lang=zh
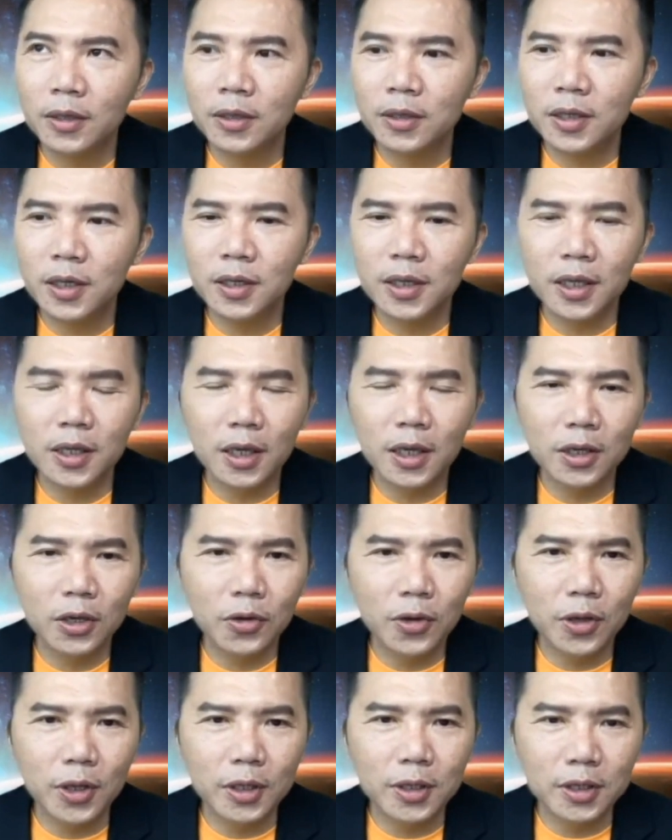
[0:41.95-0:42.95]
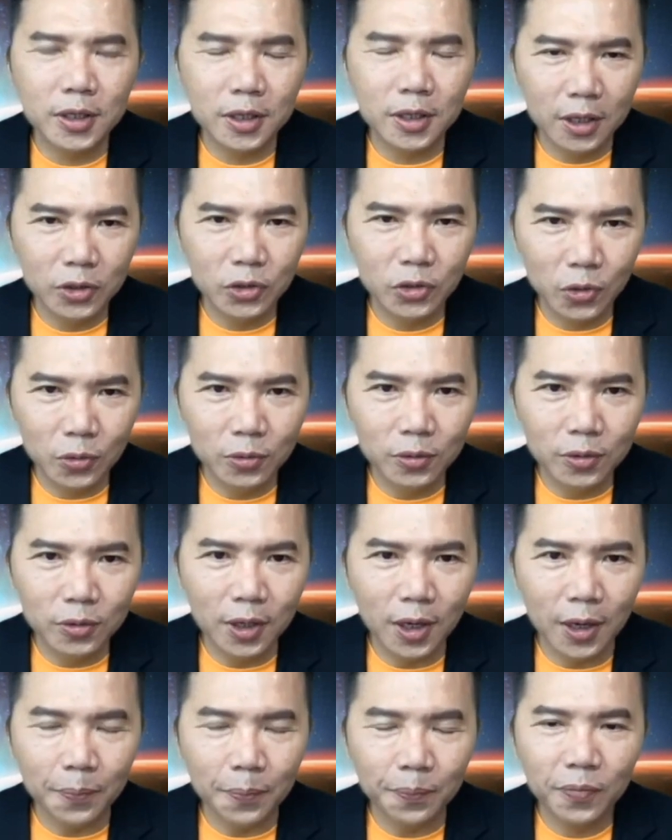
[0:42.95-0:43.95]
今年的议员的几个重
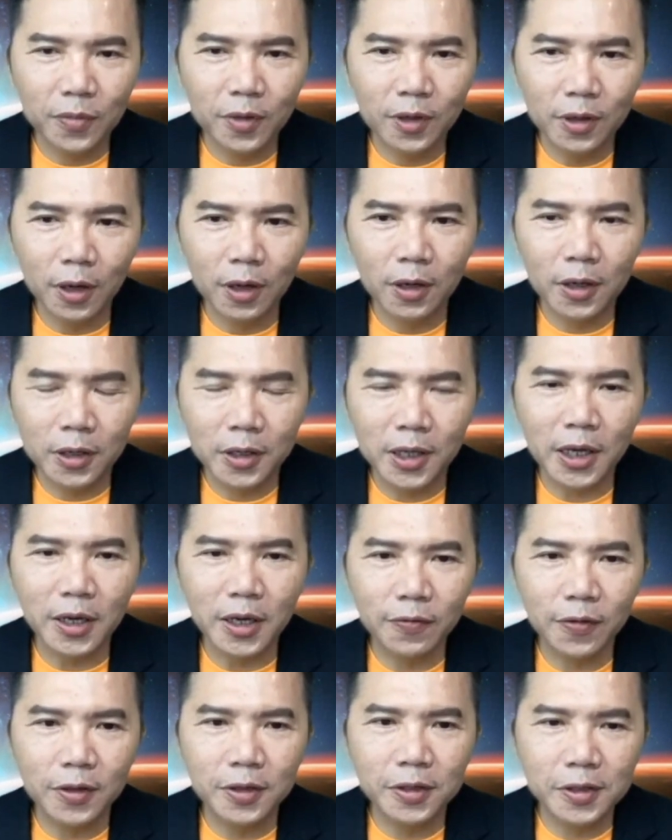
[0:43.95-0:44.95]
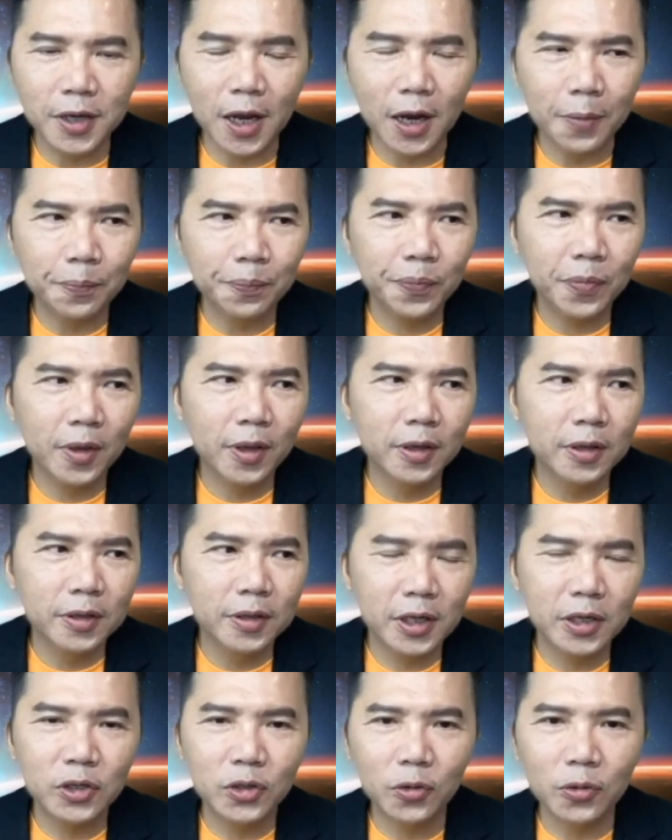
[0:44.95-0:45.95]
点啊跟大家分享。
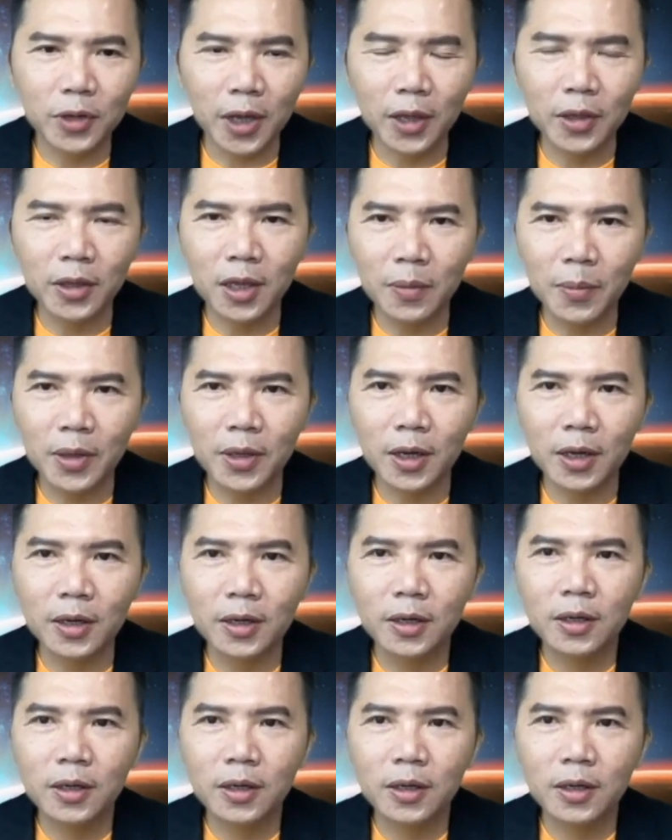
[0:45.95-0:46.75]
辛丑年里面的